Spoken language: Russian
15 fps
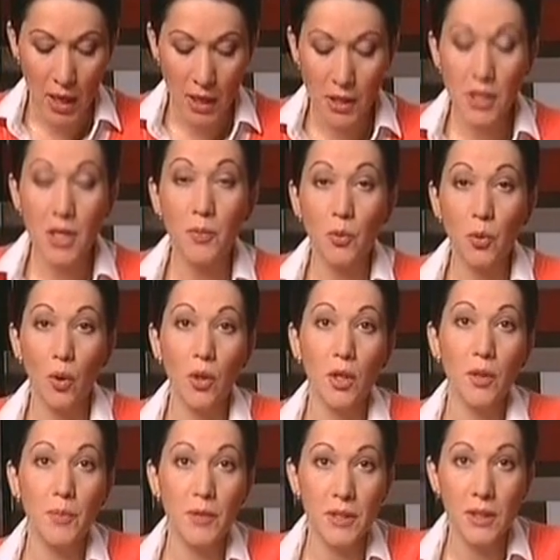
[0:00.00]

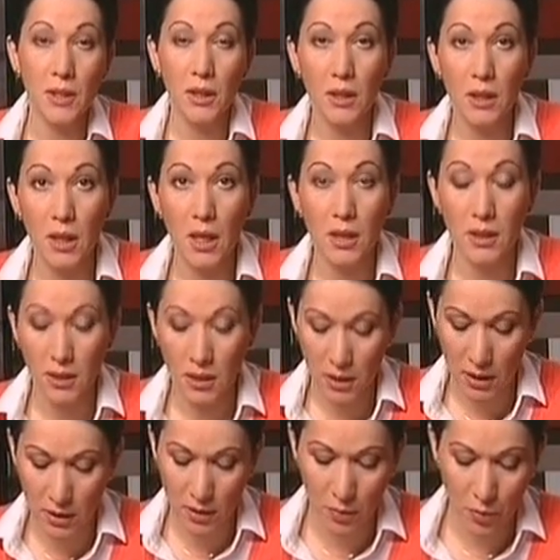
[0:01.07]
египтолог, президент
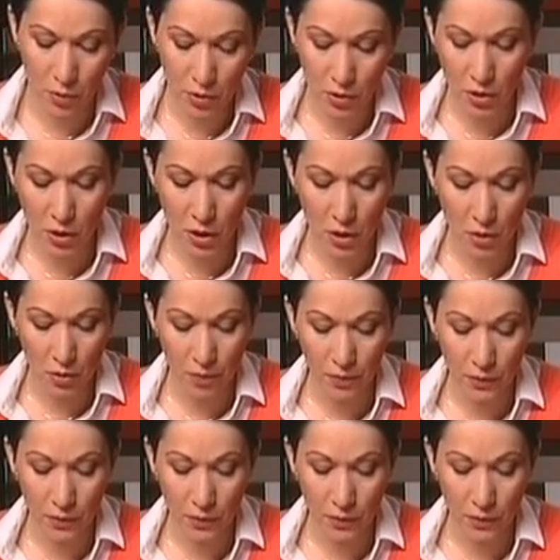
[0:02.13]
Ассоциации по изучению